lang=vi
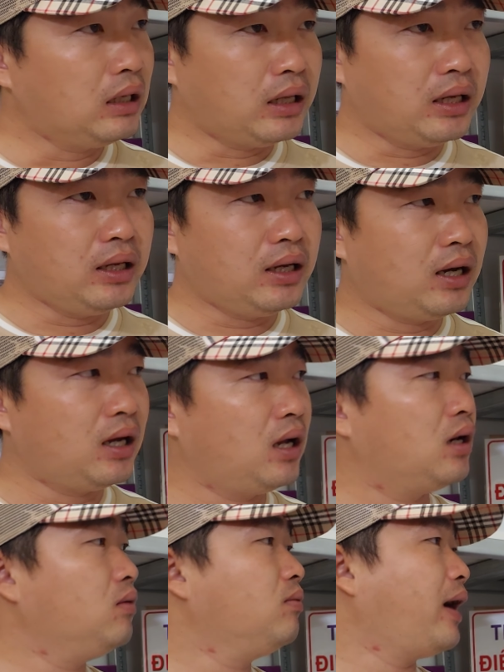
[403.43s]
thì
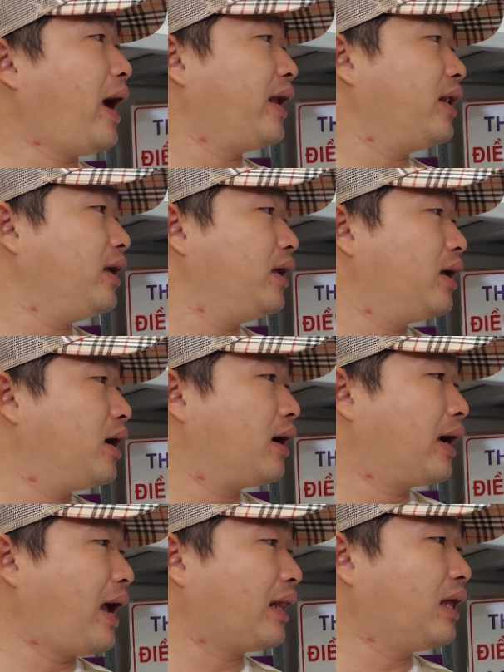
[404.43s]
uh, lúc gài thì
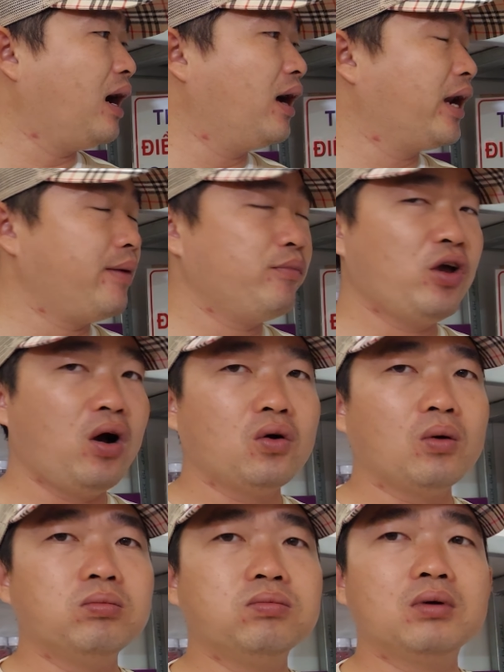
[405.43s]
uh, gà tơ anh em vô
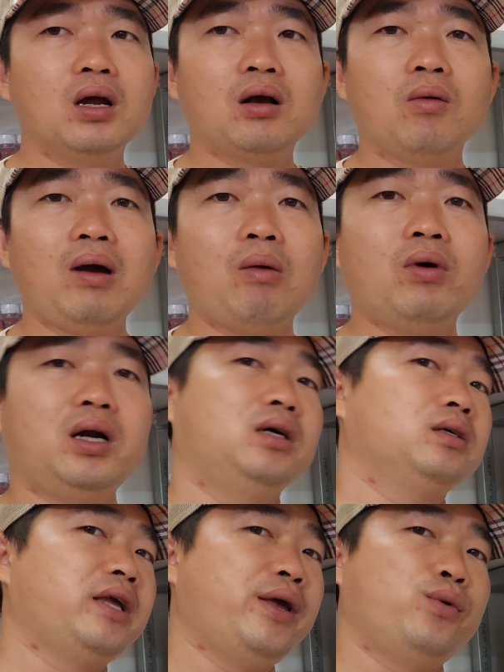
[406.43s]
cũng nó cũng không có
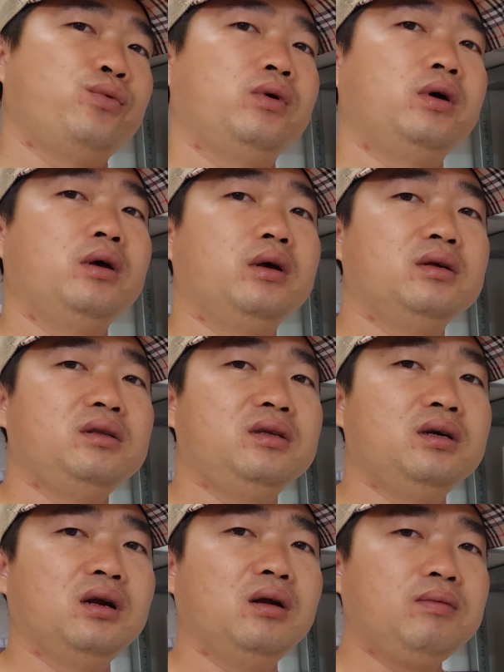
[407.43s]
được nhiều
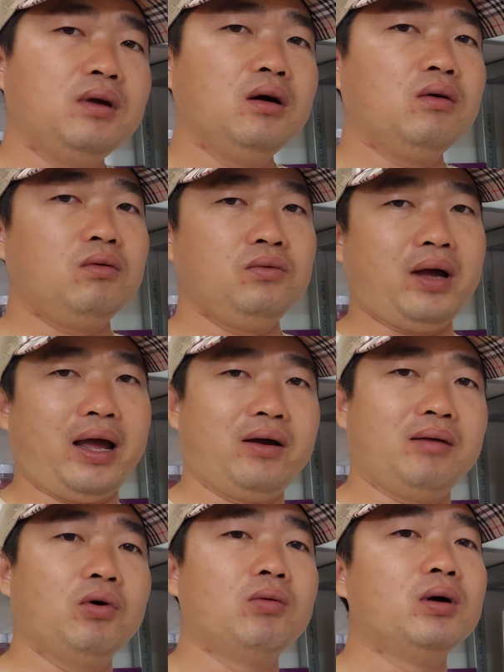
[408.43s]
như lúc trước cũng gài
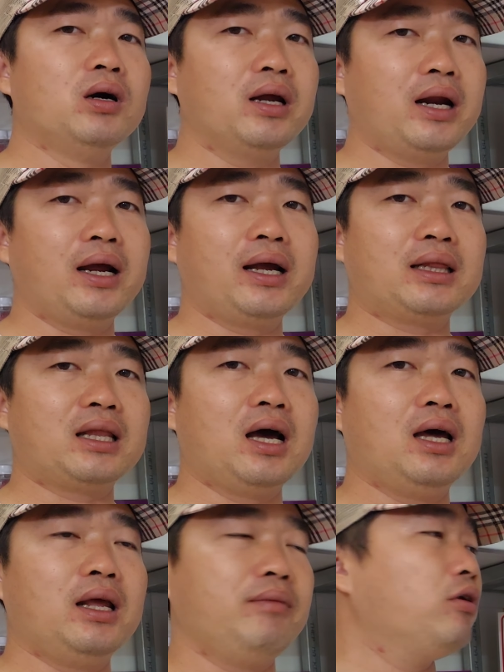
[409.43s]
qua mùa mưa nè gà tơ
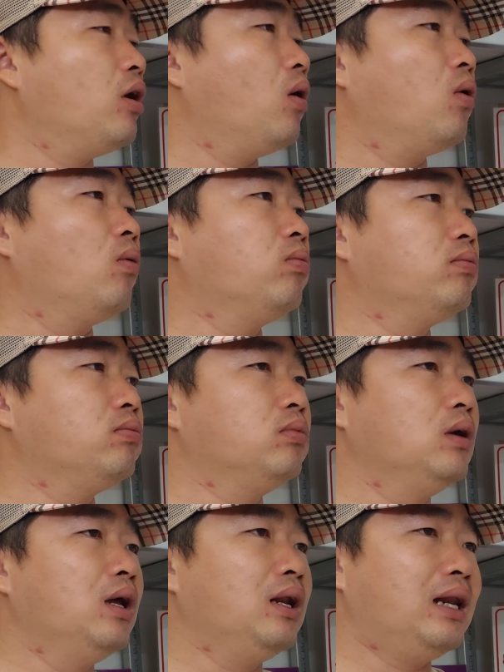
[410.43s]
anh em vô cũng
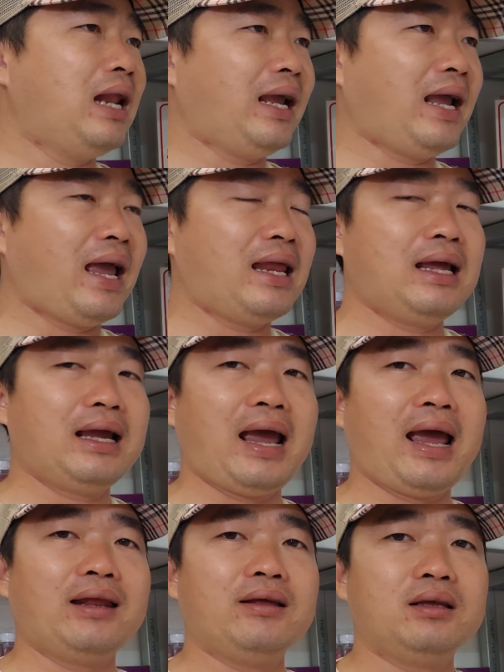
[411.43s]
lai gai lai
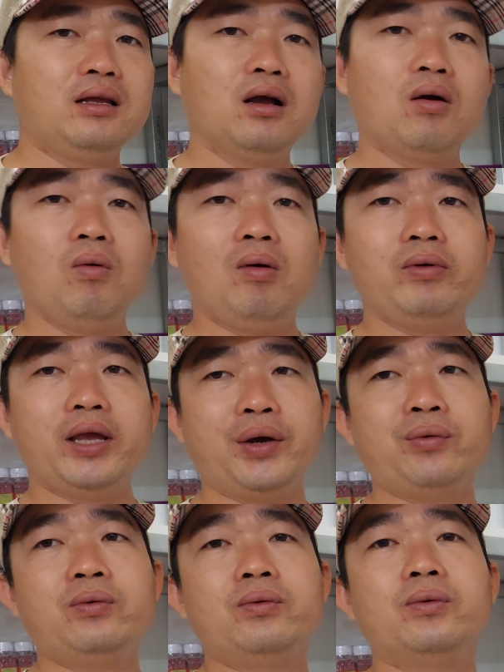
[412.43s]
gai nữa chứ nó cũng không nhiều